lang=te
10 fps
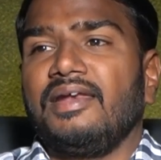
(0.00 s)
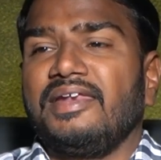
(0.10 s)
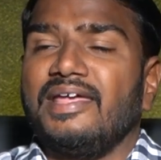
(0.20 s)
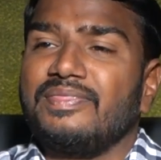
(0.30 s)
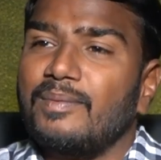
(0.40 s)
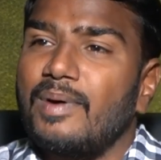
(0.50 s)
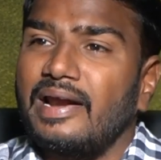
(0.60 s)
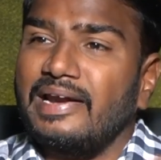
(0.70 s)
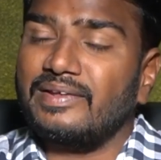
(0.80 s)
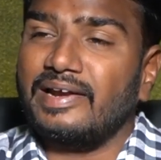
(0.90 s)
నియంత
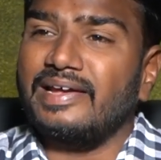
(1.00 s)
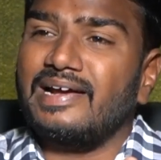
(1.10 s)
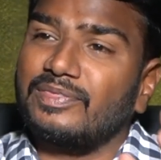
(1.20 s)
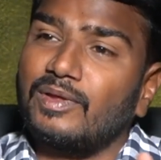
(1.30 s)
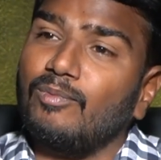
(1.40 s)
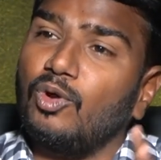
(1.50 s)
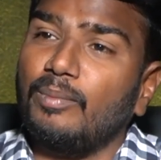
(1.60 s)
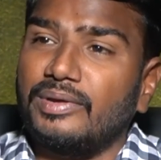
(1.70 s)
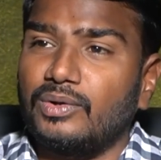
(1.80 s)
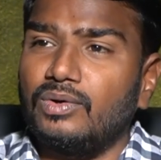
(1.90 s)
పాలన ఎందుకంటే గతంలో
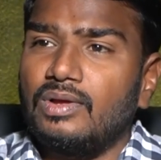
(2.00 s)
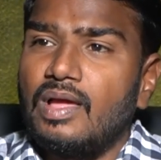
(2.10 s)
మీరు